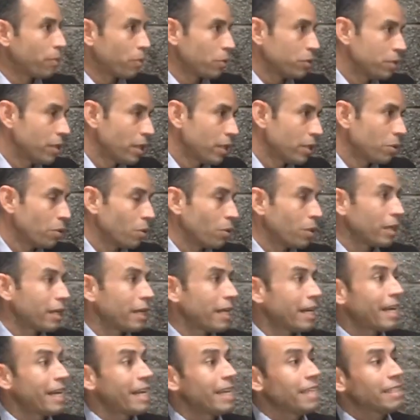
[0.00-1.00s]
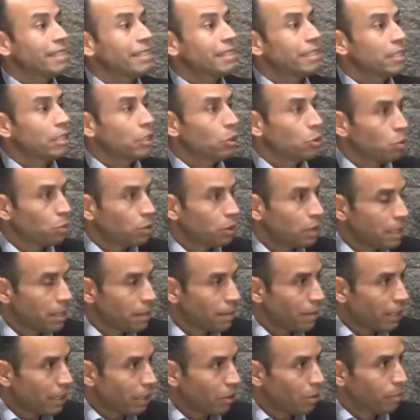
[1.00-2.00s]
por cierto,
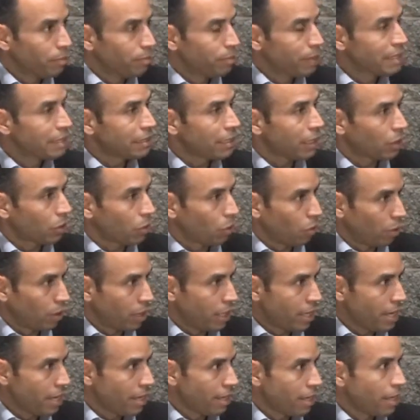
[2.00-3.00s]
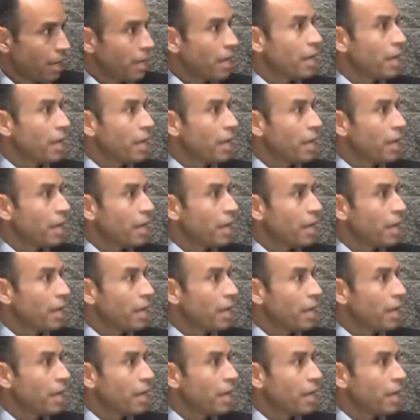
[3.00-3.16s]
restitutiva y compensatoria,